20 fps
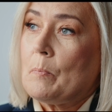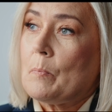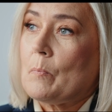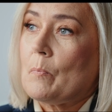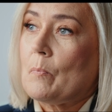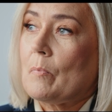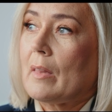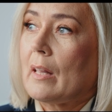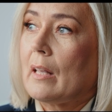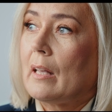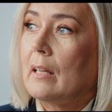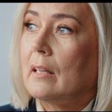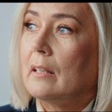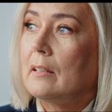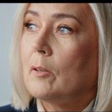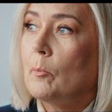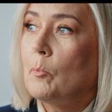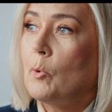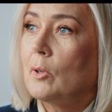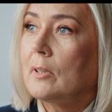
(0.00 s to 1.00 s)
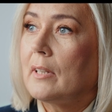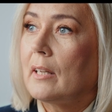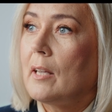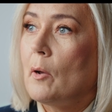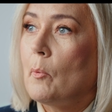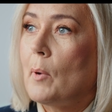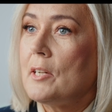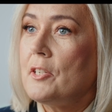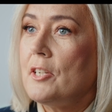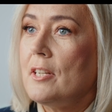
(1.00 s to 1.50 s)
Mm, I to było
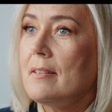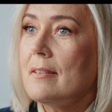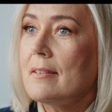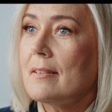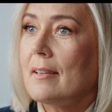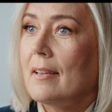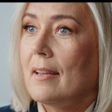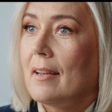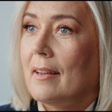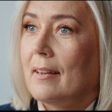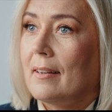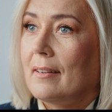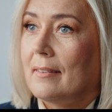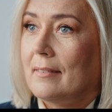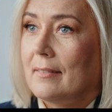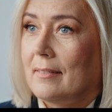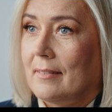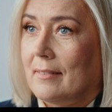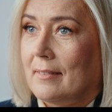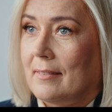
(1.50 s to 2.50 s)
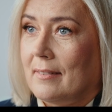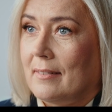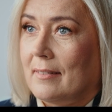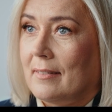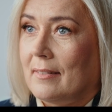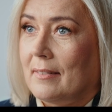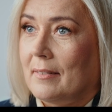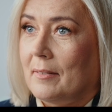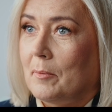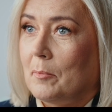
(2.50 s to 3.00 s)
takie łacińskie
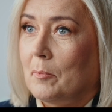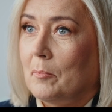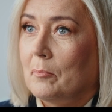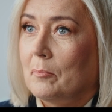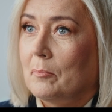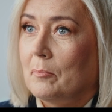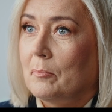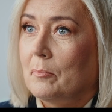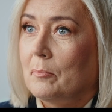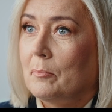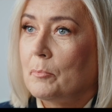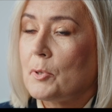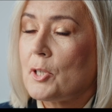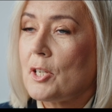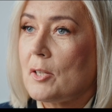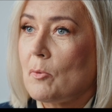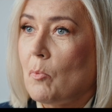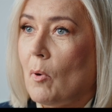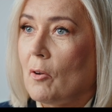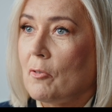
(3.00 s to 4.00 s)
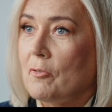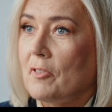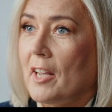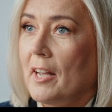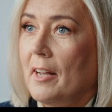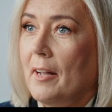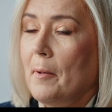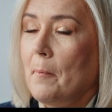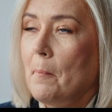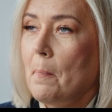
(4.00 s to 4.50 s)
y,
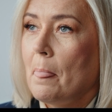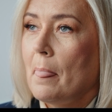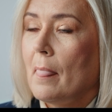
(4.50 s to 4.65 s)
przysłowie.